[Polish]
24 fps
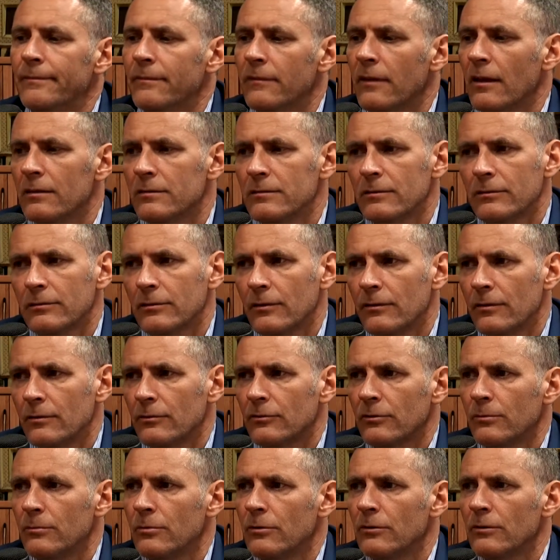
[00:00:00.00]
Jednym słowem,
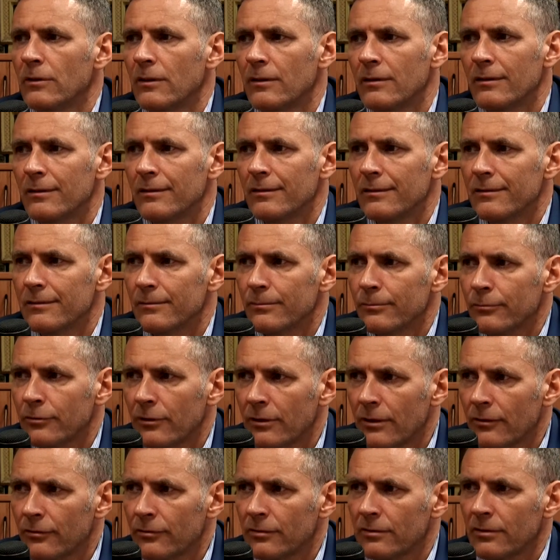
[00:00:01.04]
żeby one
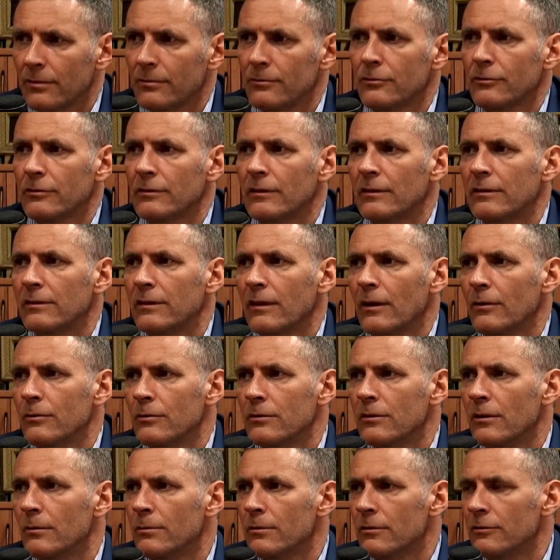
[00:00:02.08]
przede wszystkim uwzględniały
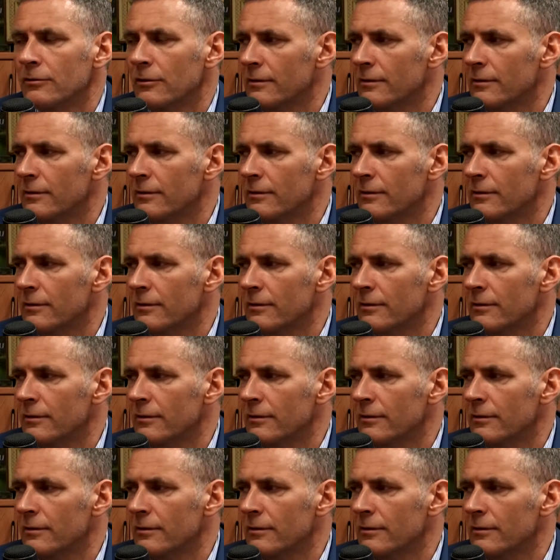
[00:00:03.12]
dobro